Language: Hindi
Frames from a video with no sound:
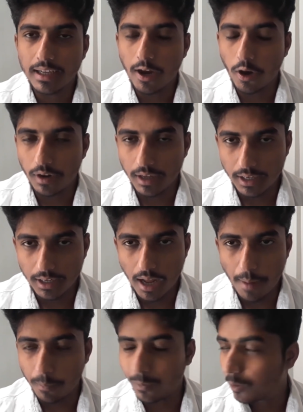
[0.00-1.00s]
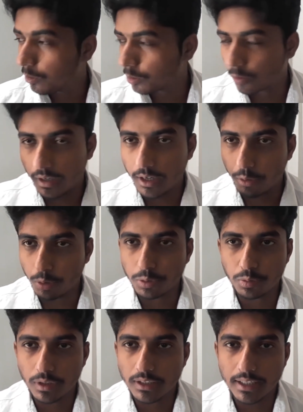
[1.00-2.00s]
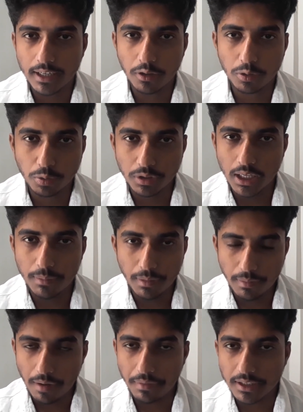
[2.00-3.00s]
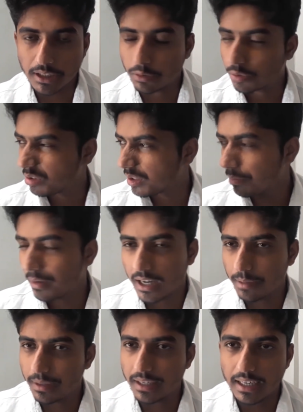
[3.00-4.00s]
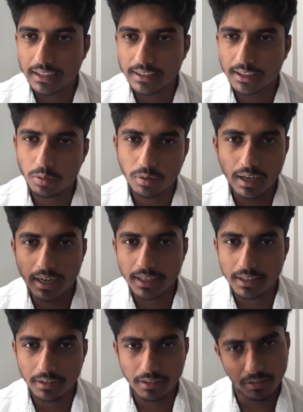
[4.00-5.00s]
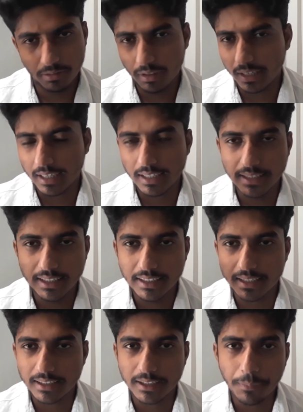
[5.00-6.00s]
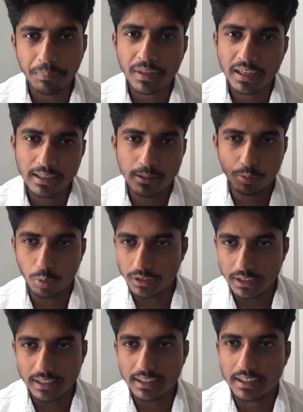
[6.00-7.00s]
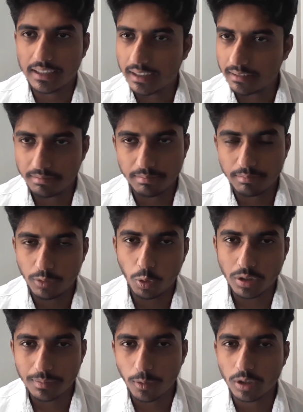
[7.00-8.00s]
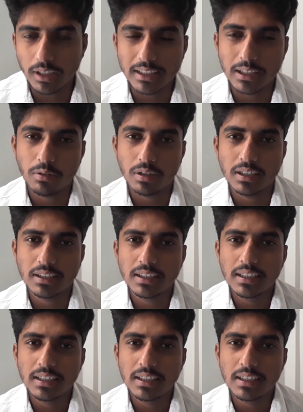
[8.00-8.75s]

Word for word: और अगर आप लोगों को थोड़ा नॉइज़ सुनाई दे रहा होगा तो उसके लिए मैं माफ़ी चाहता हूँ क्योंकि बगल में ही रास्ता है तो गाड़ी वगैरह जाते रहते हैं तो इसीलिए नॉइज़ बहुत आता होगा